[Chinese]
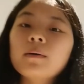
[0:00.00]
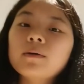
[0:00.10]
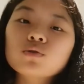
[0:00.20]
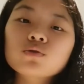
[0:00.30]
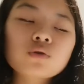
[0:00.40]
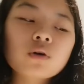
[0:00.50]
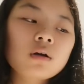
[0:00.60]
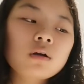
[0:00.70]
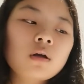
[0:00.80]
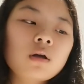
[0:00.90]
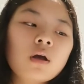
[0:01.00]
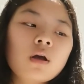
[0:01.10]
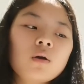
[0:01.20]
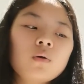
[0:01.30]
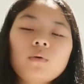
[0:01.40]
爸就说，
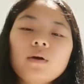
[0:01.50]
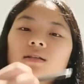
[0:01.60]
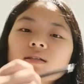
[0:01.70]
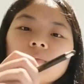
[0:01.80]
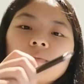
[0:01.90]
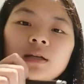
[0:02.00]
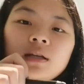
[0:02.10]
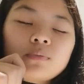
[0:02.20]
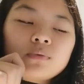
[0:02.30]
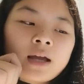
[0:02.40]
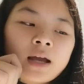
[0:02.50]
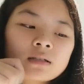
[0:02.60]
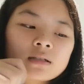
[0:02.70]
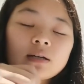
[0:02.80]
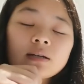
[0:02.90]
为什么你不拿
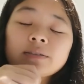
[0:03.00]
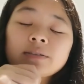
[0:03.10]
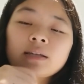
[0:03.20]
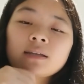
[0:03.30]
这个些